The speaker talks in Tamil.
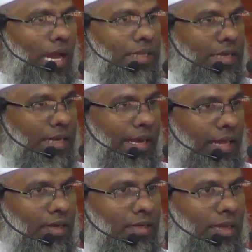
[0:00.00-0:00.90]
அதன்
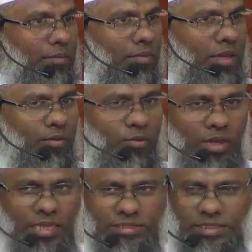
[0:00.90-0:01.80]
இடையில் தான் மிக
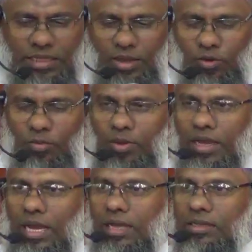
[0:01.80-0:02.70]
மிகச்சிறிய ஒரு
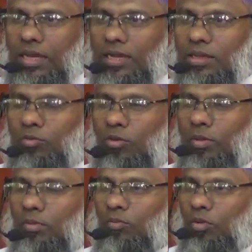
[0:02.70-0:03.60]
பங்காகத்தான் இந்த
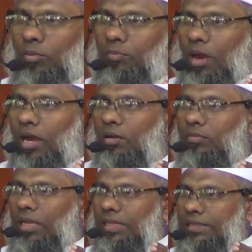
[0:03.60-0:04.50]
பூமி பூமி
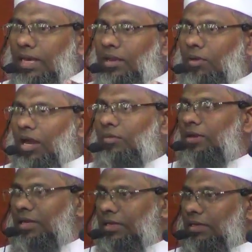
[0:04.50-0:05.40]
பாகம் தரை
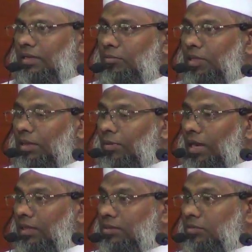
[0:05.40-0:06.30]
பாகம் இருக்கின்றது இந்த
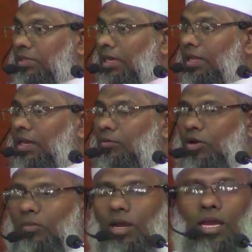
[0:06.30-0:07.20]
அனைத்தும்
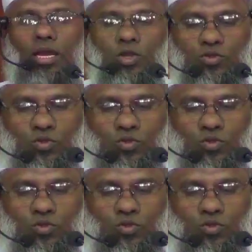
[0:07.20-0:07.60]
தண்ணீரின் மூலமாக